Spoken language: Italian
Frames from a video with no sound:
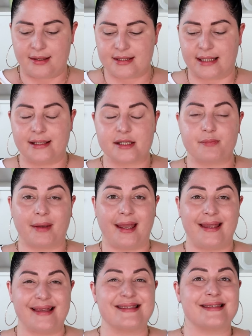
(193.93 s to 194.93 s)
Setting
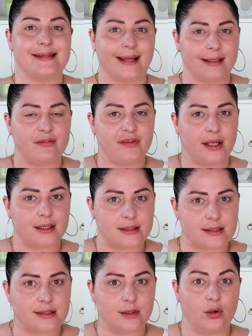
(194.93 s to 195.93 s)
spray,
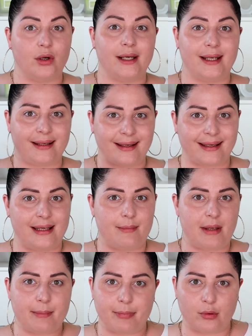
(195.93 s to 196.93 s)
stratificazione,
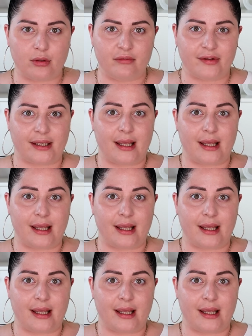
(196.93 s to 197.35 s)
creme e polvere,